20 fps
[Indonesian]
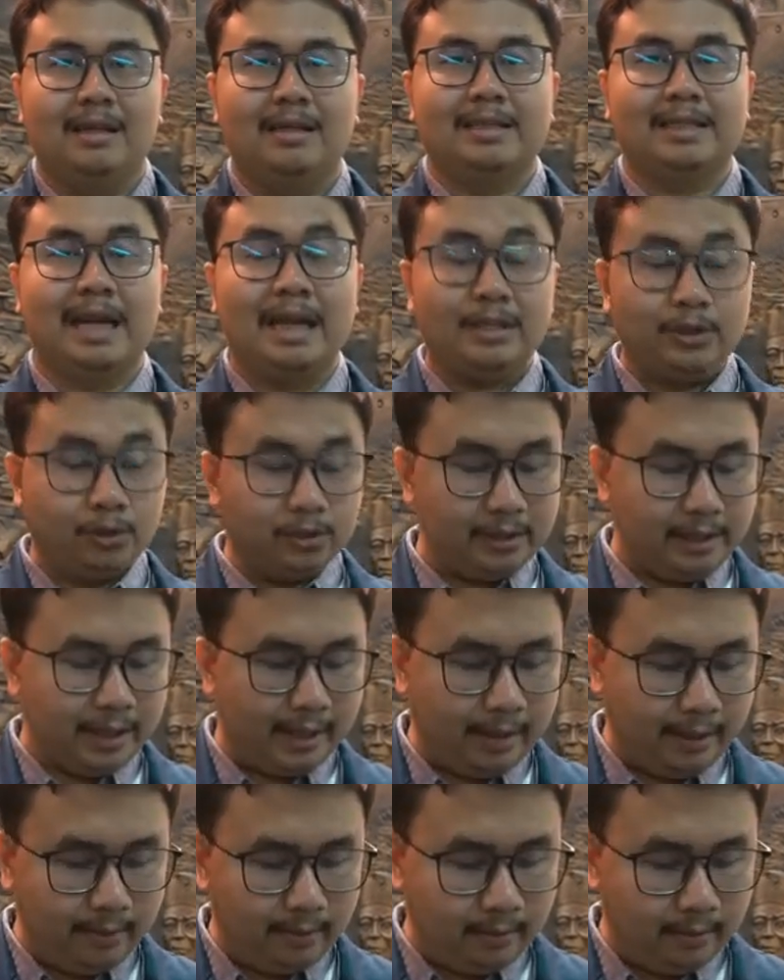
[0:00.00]

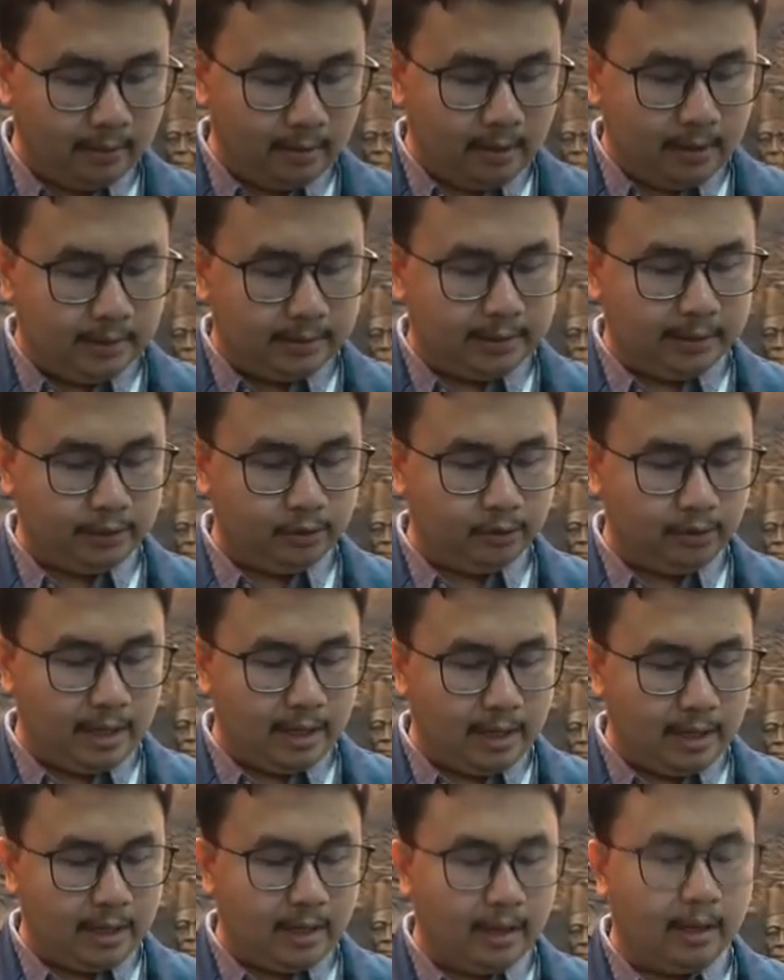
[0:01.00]
Selanjutnya, saya
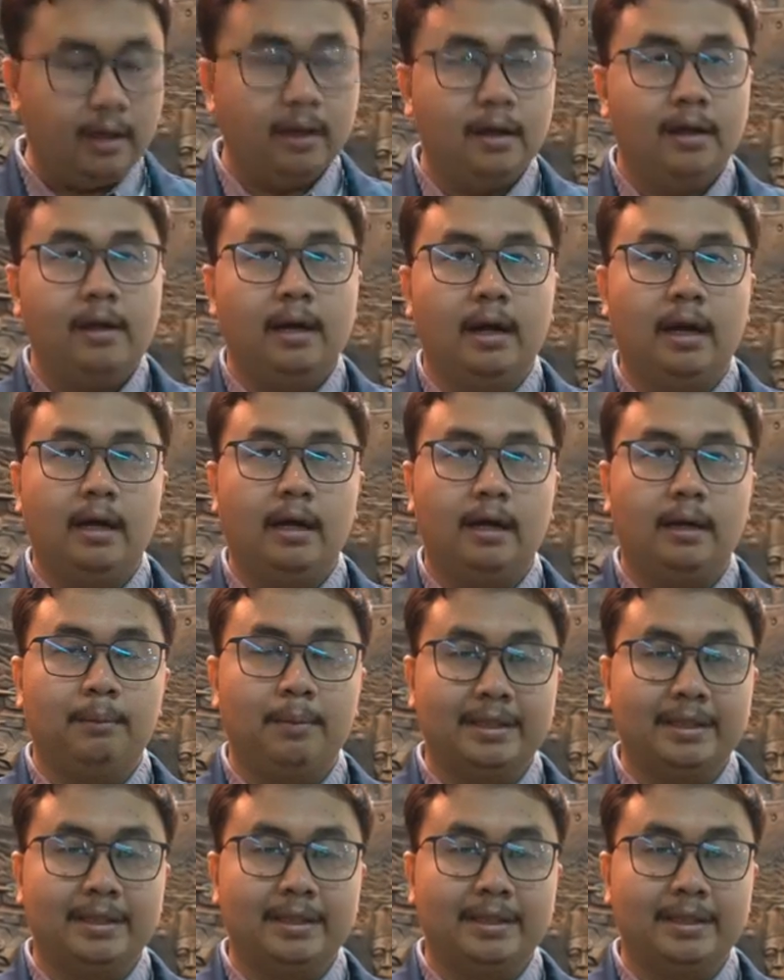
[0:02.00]
juga uh,